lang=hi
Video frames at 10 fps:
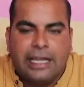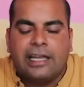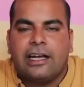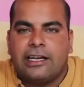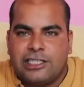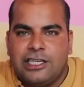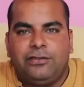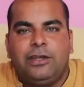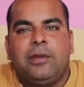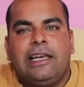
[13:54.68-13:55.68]
एक
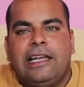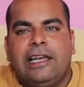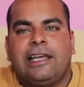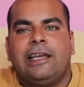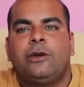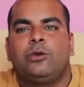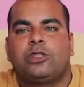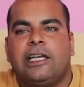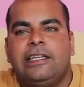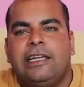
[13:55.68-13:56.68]
अच्छी फीमेल लेके
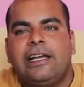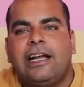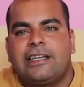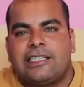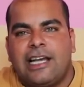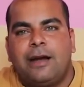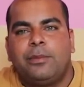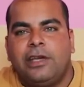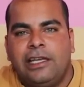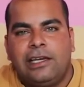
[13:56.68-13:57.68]
उसके लिए एक
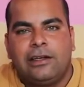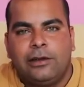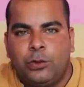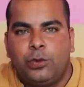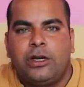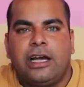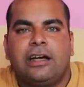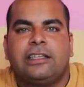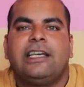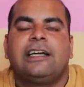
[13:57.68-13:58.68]
अच्छा मेल
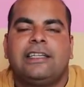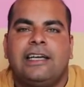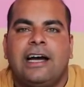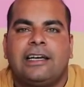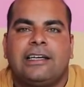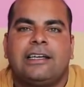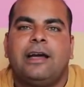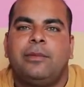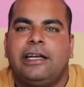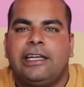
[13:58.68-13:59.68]
ढूंढना या तैयार
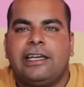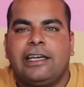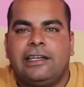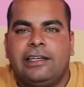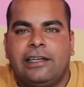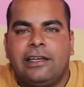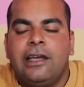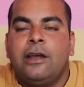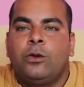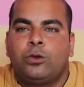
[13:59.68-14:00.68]
करना मीटिंग के लिए
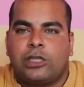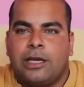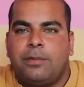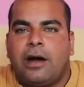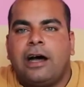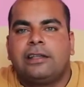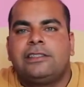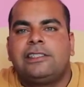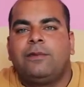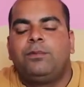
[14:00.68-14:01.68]
उसके
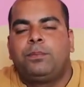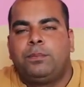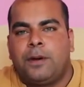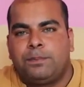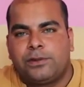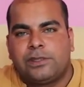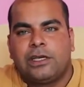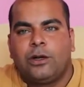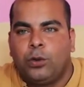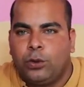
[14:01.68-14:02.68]
बाद जब
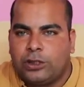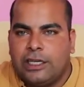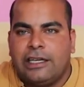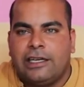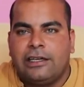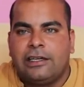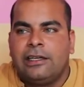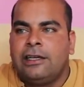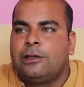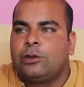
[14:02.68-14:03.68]
पप्स होते हैं
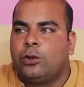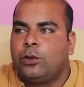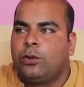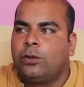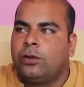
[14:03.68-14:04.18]
तो